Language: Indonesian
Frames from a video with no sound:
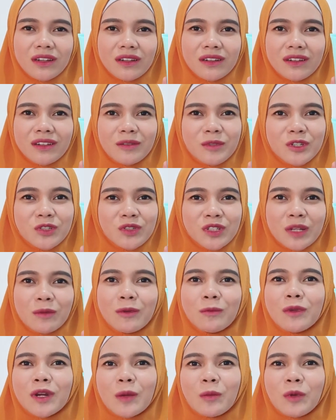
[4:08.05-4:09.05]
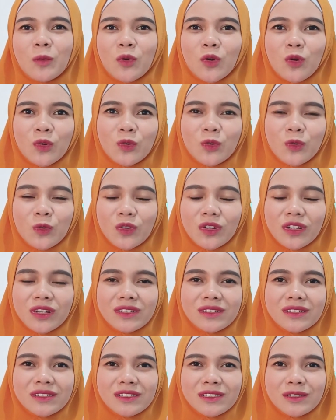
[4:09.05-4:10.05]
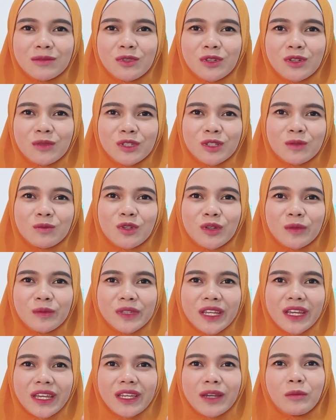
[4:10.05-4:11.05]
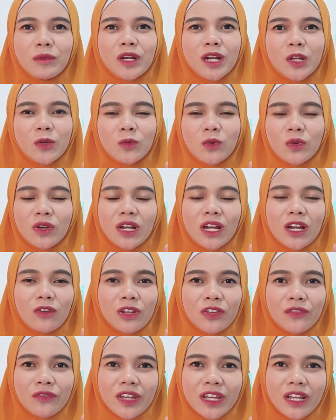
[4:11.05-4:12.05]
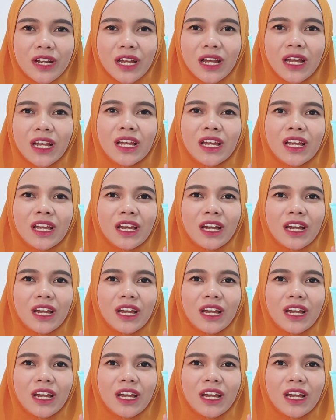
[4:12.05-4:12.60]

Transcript: uh, maksudnya beberapa produk sebelum-sebelumnya yang mengandung aloe vera,